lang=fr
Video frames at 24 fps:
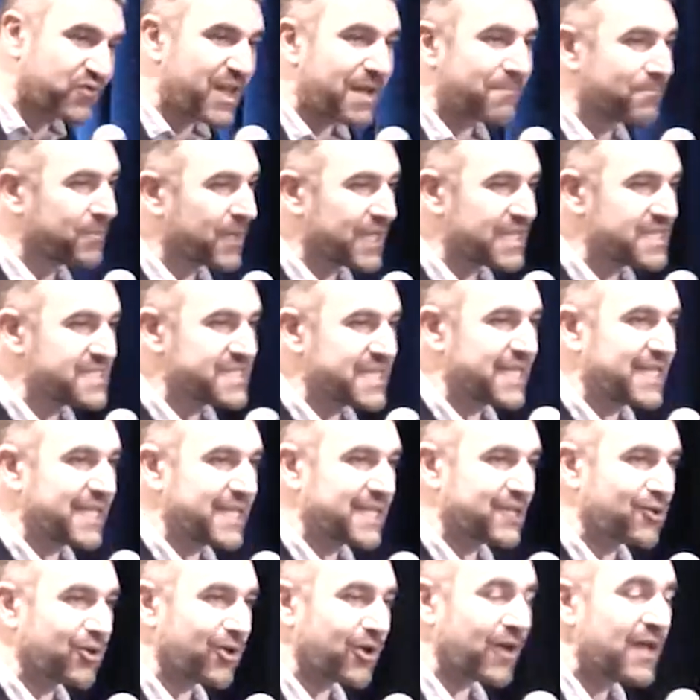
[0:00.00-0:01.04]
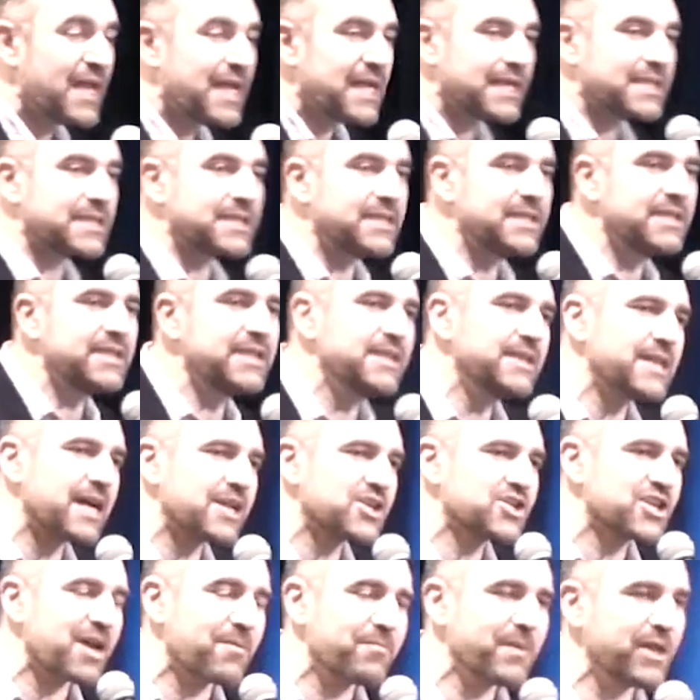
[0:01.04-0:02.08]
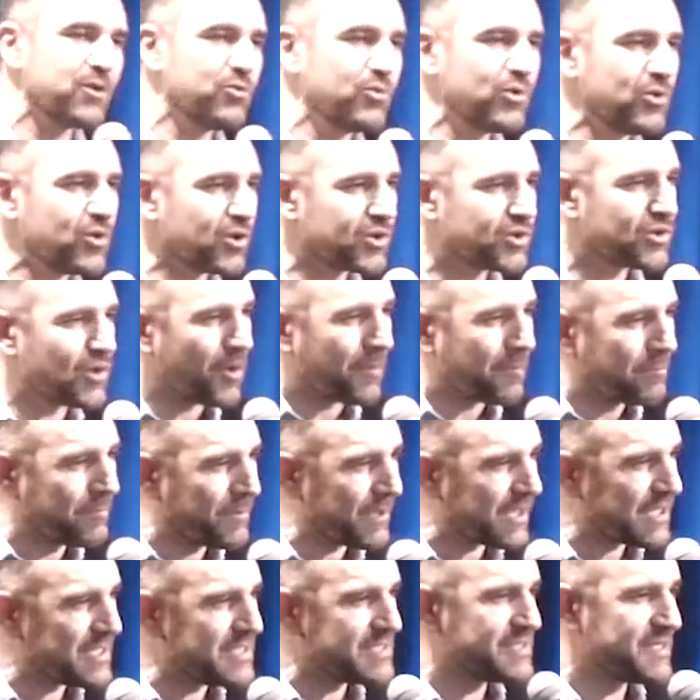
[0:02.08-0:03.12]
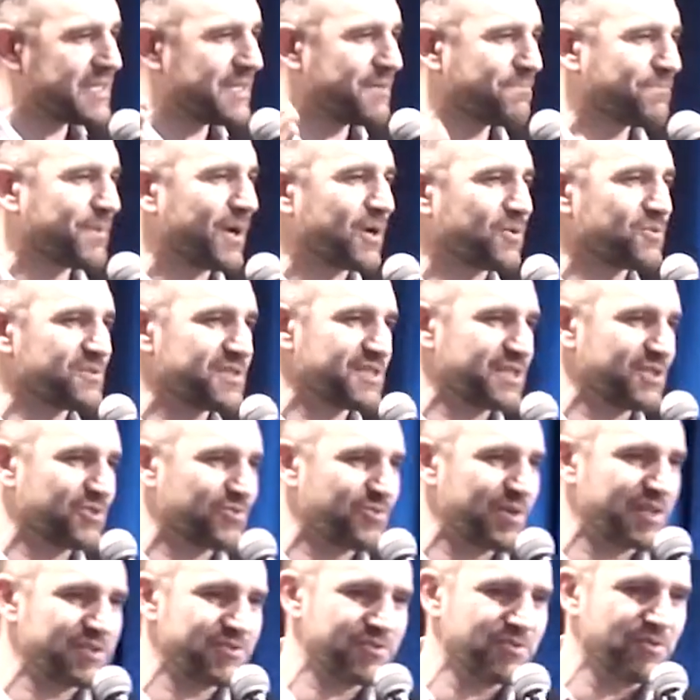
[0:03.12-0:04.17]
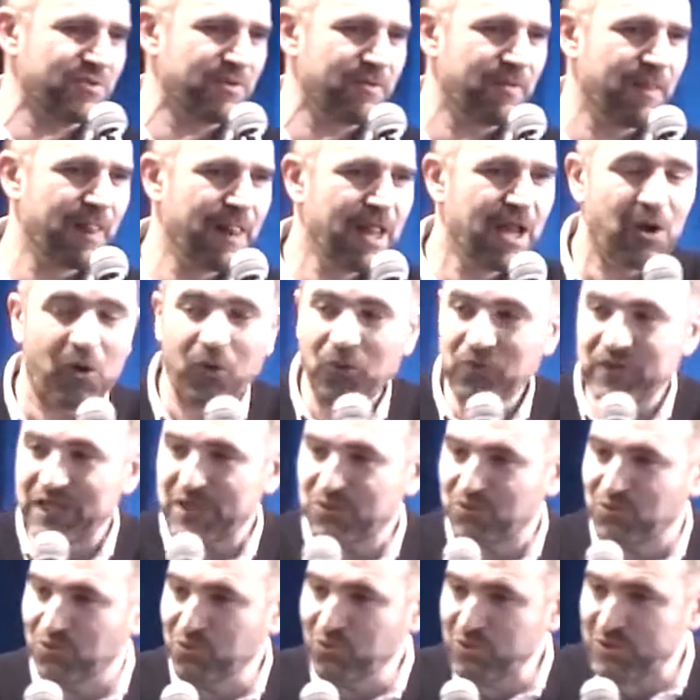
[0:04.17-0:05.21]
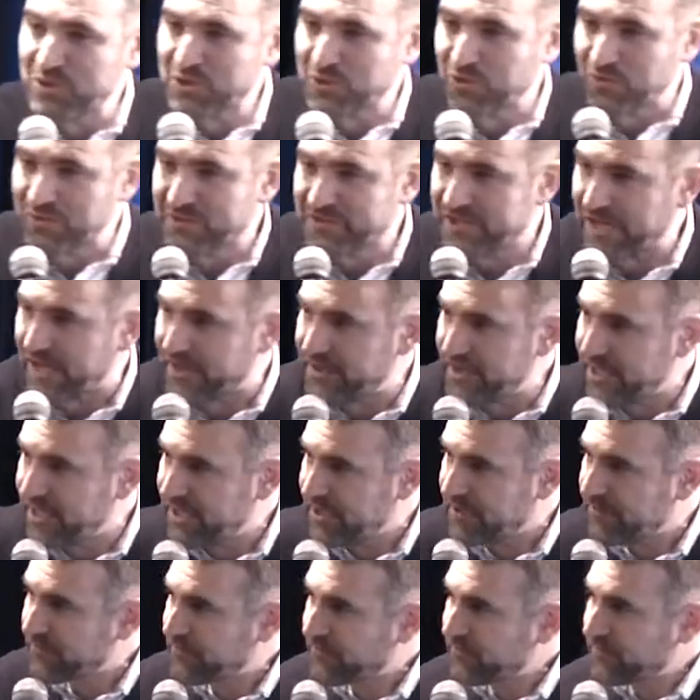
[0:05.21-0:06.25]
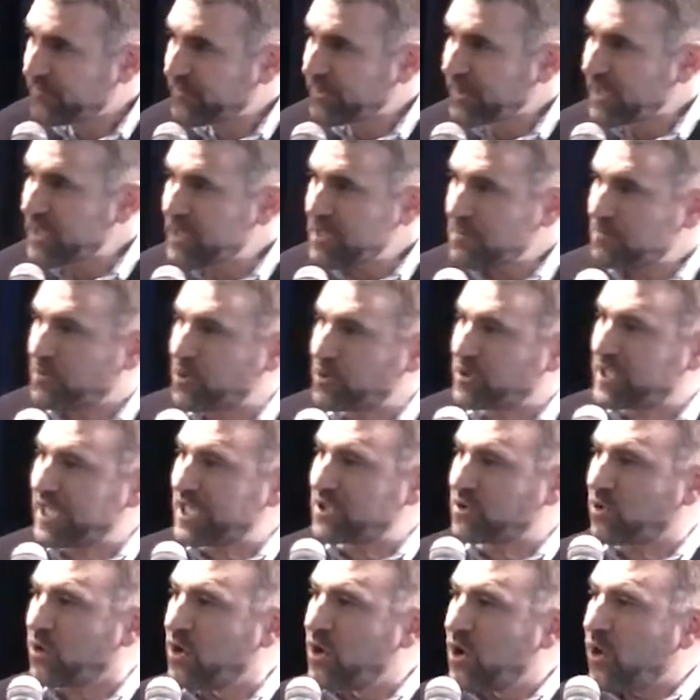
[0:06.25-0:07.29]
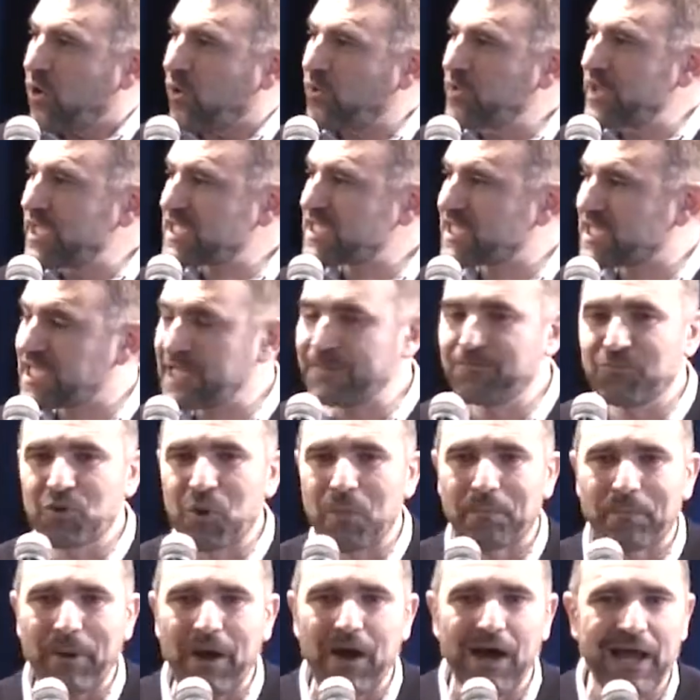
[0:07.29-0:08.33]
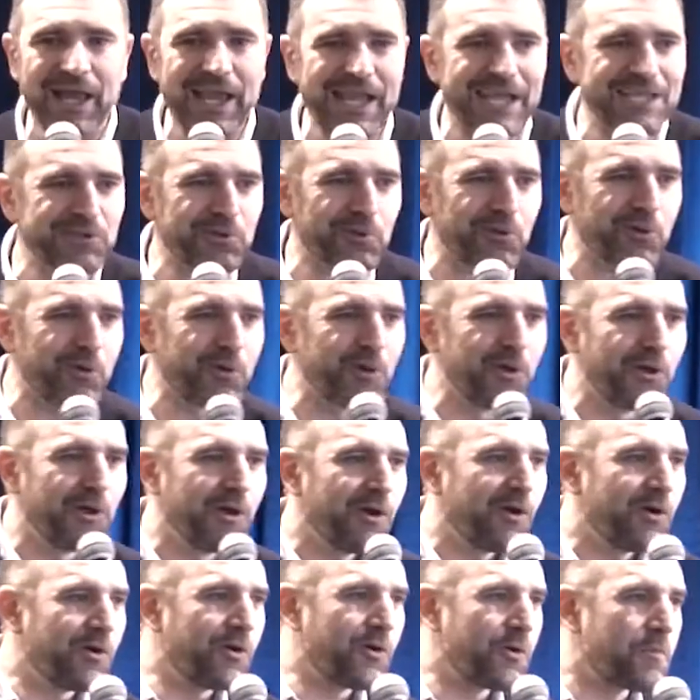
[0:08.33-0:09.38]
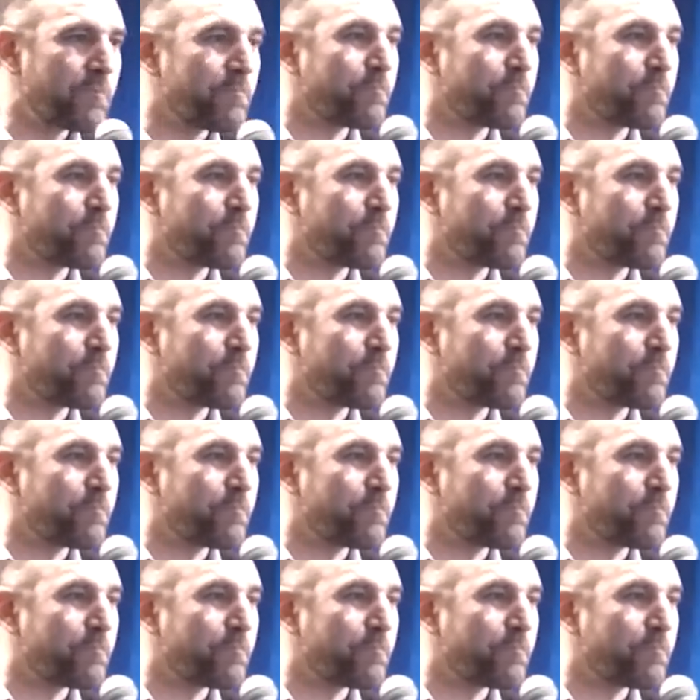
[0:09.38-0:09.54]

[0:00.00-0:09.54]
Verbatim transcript: viennent briser les cœurs. Qui n'a jamais eu le cœur brisé par une situation On est tous concernés. Peut-être on estime ne pas être euh,